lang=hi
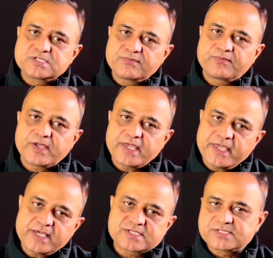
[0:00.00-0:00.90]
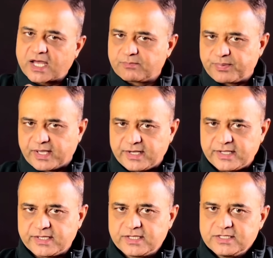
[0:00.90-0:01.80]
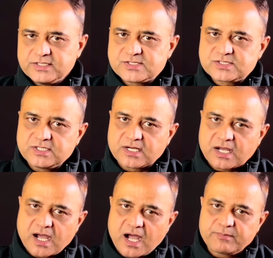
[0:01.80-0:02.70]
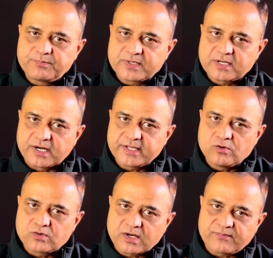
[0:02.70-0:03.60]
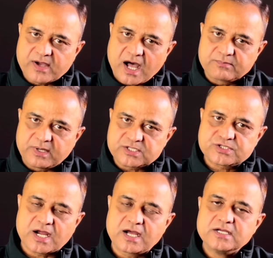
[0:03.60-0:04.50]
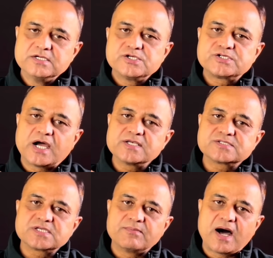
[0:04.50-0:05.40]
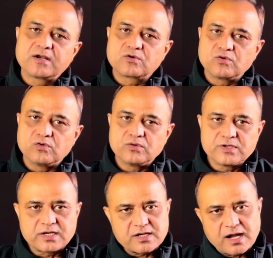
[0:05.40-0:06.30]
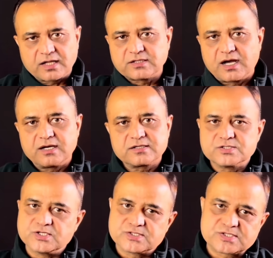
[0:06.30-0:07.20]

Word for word: सिर्फ एक साल पहले इसकी रकाब पर खड़े होकर अफगान बादशाह शाह जमान को ललकारा था रणजीत